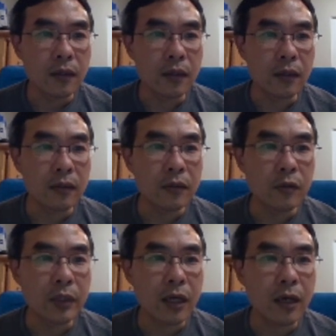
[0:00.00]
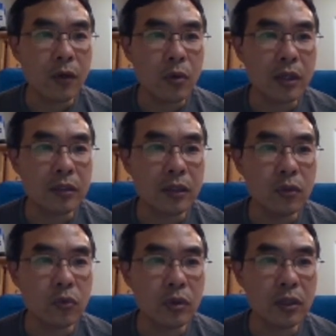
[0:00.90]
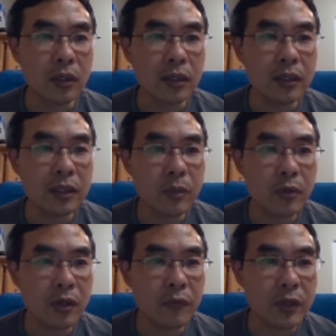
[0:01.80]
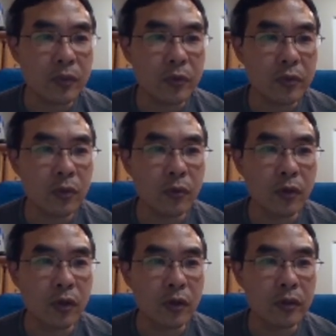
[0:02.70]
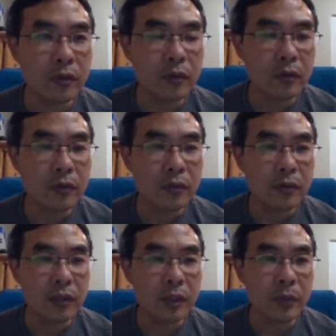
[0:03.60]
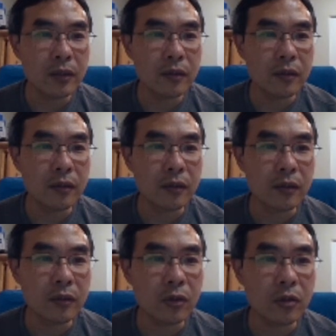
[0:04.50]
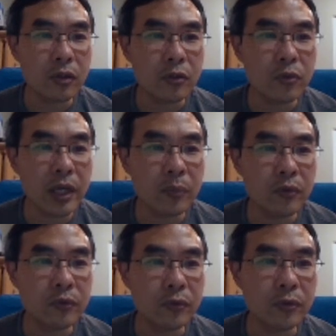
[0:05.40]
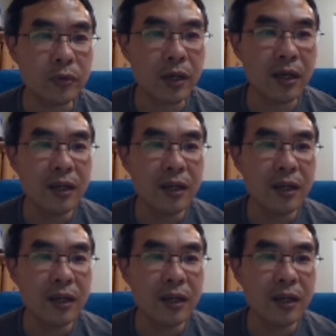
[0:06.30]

好，我把它换成五个。刚才不知道为什么说我里面的 dot 数量不足啊，